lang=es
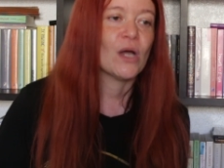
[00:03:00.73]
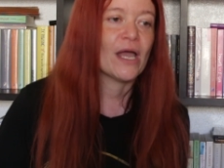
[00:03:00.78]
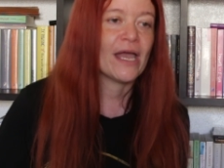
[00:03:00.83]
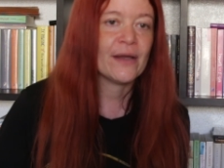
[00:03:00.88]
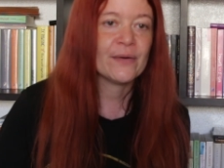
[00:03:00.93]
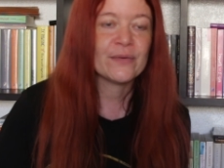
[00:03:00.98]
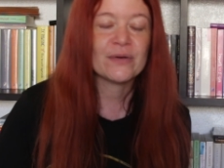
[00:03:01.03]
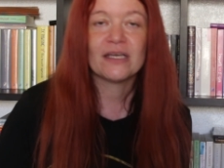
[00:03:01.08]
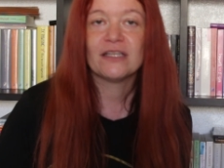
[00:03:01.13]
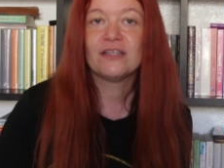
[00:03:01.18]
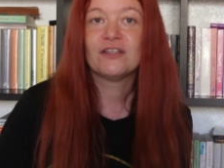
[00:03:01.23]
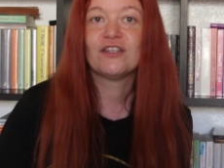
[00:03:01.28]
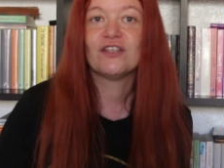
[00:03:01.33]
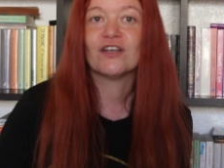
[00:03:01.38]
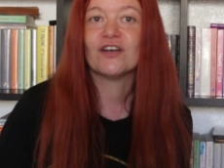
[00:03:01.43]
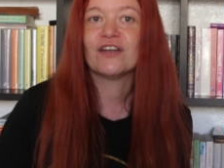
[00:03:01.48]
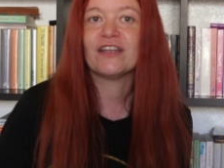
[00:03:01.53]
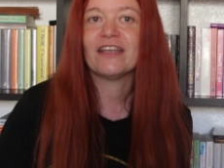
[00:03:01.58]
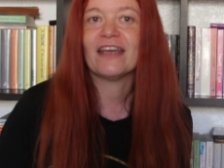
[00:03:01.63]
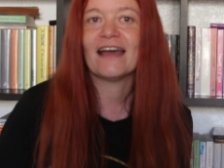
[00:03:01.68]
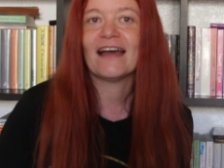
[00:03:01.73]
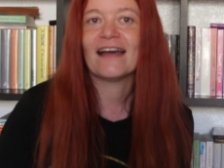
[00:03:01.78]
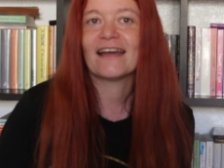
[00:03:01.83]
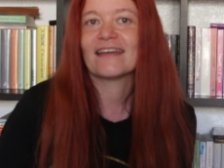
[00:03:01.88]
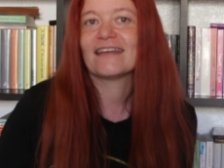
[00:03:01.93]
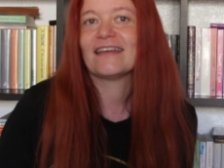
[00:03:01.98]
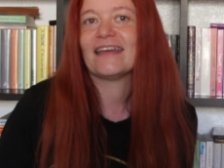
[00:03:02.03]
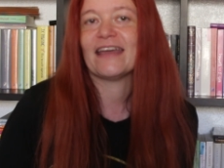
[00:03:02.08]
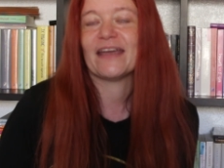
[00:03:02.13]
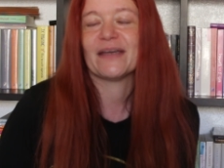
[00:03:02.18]
Es una
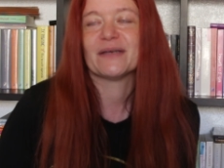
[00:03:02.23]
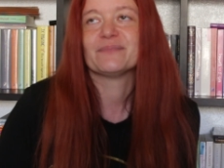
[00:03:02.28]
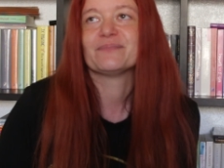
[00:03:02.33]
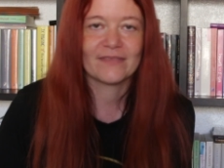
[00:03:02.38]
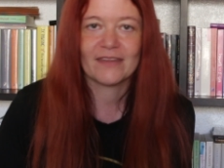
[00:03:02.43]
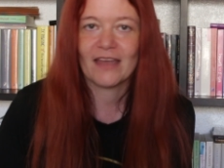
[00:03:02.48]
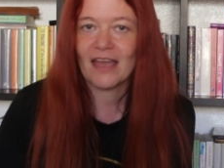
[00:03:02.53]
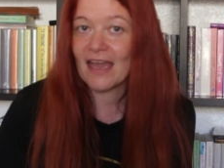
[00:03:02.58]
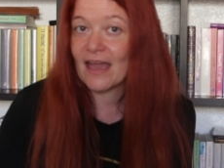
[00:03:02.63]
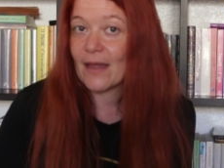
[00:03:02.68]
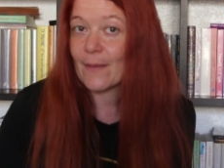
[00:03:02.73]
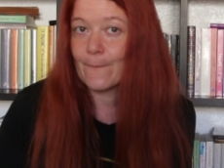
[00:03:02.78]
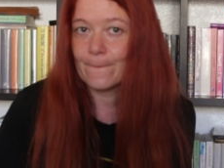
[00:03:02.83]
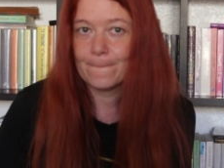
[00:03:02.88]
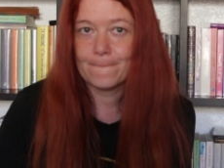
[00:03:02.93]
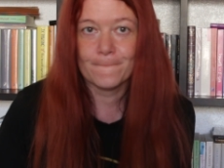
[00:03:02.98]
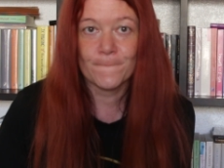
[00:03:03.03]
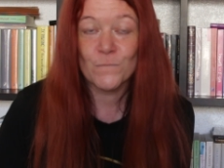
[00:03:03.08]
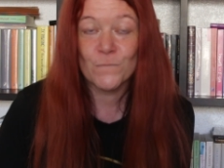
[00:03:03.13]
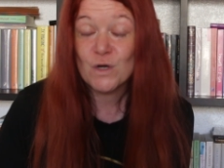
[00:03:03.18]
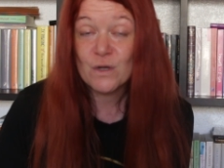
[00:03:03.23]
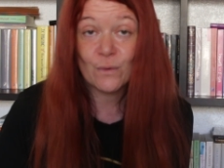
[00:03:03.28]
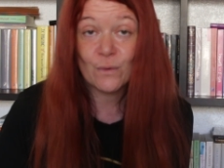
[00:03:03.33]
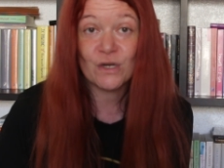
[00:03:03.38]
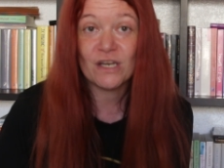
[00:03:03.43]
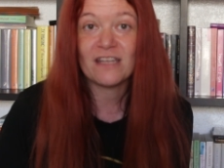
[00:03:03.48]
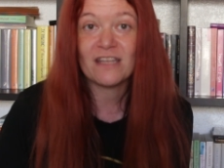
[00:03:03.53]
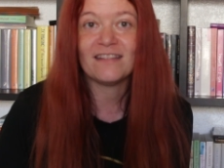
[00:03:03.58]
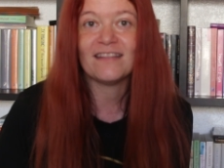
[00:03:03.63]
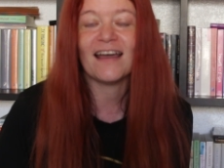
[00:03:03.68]
historia que es muy
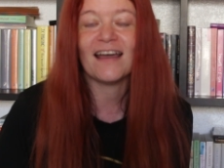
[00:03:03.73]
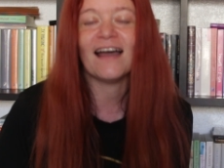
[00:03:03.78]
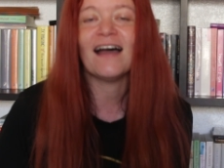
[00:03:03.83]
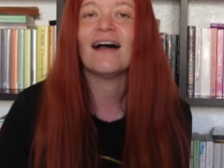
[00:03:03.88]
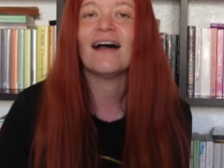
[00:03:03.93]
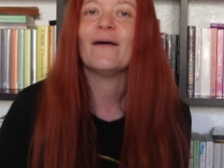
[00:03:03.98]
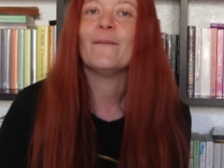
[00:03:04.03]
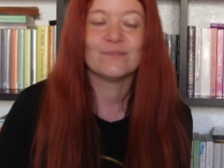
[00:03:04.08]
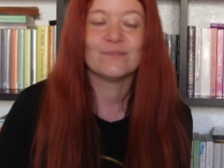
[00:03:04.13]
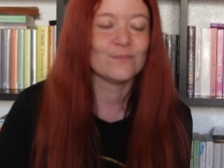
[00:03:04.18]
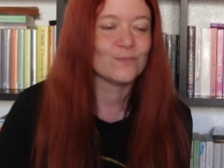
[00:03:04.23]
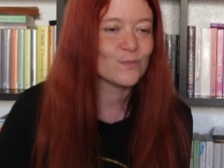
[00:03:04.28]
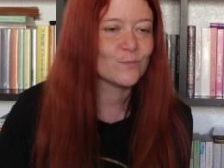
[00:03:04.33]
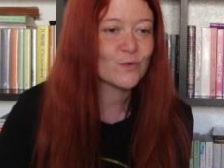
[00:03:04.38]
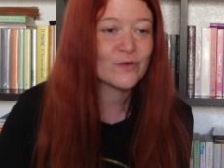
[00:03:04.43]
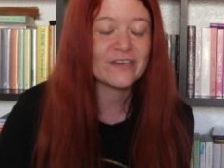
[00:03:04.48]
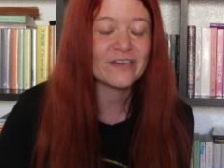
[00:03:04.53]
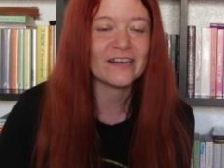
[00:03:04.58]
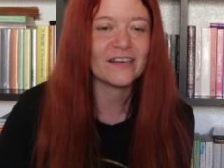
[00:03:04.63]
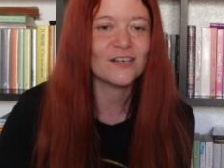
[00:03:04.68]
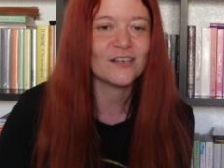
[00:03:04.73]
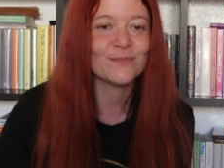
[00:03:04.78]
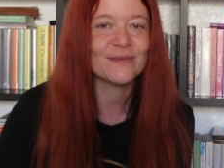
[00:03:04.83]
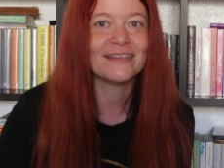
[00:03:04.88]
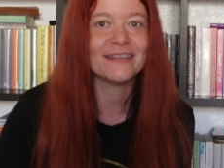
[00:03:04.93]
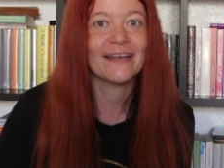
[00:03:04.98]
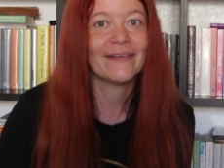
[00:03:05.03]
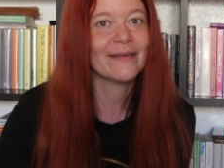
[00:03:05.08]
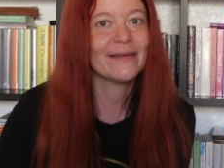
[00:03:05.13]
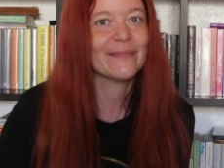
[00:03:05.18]
bonita, muy
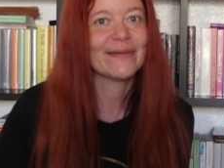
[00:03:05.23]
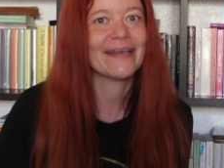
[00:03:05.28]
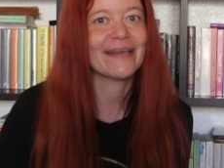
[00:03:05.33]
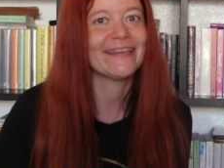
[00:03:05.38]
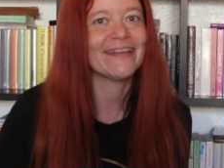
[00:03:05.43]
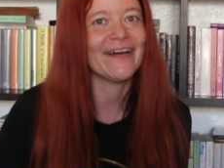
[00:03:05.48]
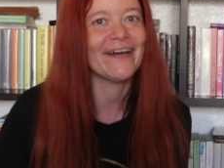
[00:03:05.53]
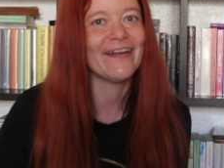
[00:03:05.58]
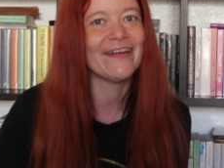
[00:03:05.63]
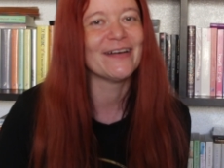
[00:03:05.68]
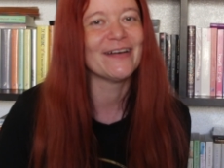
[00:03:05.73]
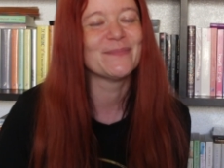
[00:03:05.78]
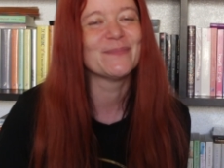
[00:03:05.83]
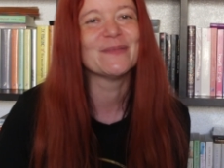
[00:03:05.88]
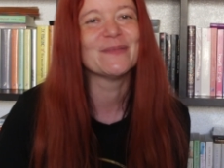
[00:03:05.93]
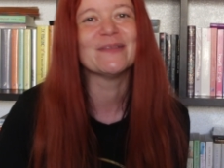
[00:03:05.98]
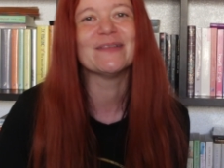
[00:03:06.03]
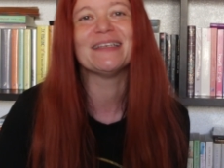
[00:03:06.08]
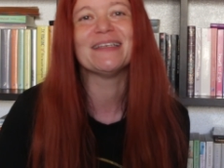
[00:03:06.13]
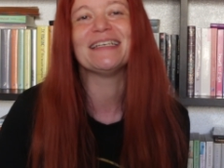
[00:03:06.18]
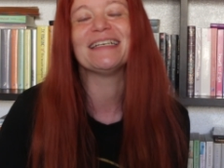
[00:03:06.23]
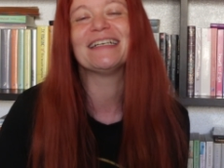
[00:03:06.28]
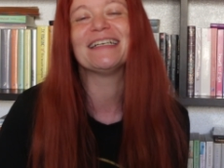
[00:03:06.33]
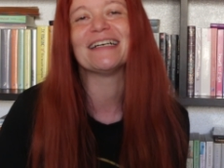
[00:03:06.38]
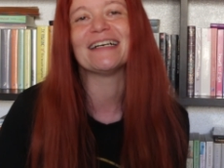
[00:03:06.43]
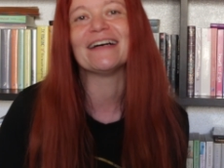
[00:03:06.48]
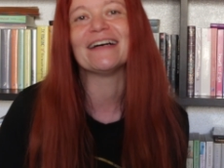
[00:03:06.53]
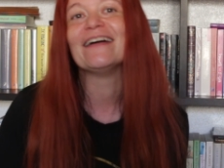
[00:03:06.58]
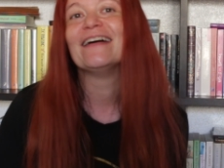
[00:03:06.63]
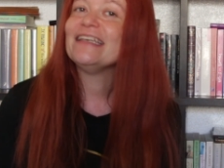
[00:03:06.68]
recomendable para todos los
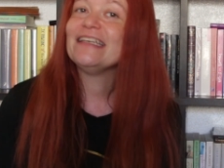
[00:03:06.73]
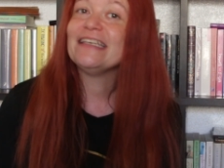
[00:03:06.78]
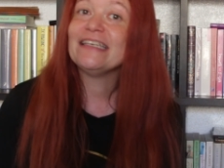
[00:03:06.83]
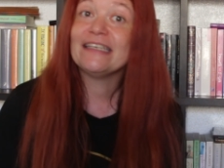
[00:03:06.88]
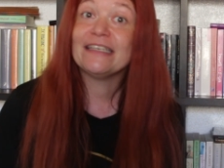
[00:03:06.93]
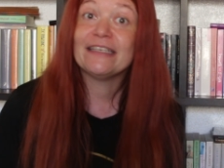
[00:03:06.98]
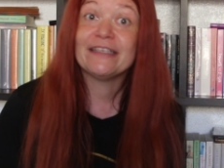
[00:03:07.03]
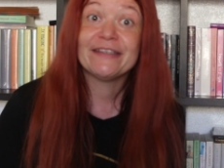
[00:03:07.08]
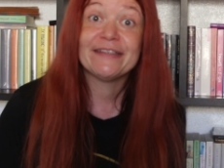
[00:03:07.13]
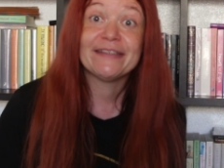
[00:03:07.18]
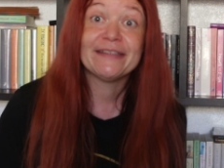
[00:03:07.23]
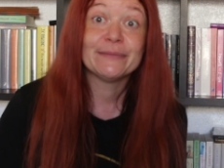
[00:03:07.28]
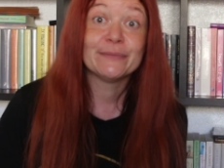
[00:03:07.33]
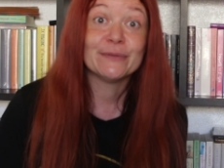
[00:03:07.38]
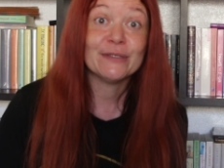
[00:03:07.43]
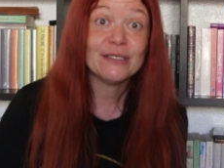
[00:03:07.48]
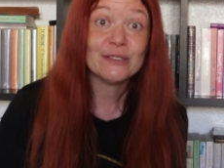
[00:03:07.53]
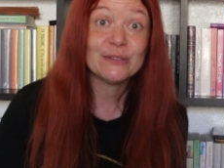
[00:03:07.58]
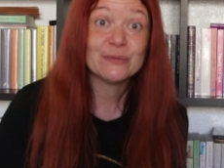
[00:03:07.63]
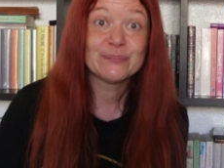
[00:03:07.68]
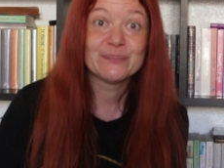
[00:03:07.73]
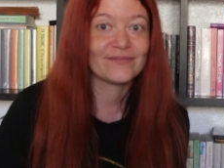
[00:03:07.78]
públicos y bueno,